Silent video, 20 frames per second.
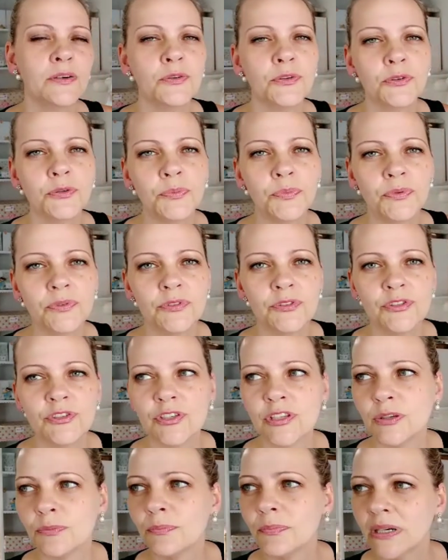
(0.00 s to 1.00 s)
em grupo
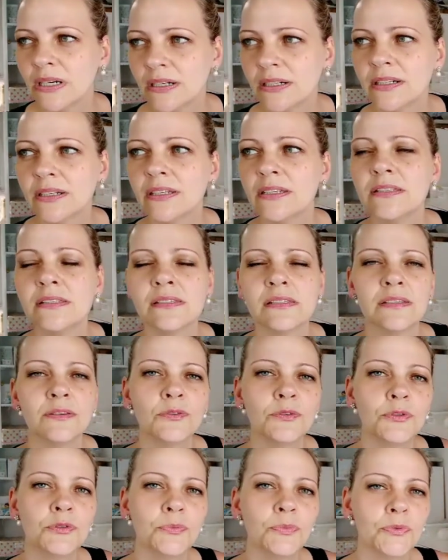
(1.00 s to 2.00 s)
de mães,
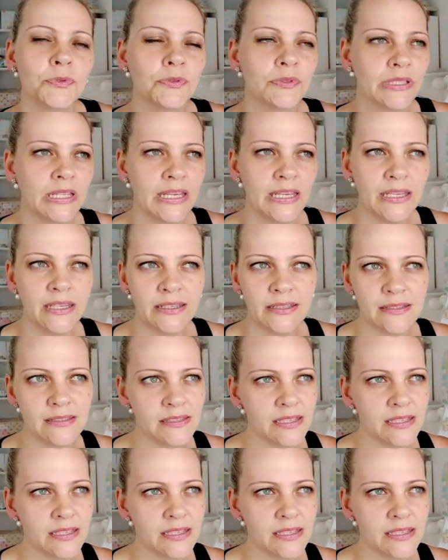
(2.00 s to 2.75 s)
em grupo, né,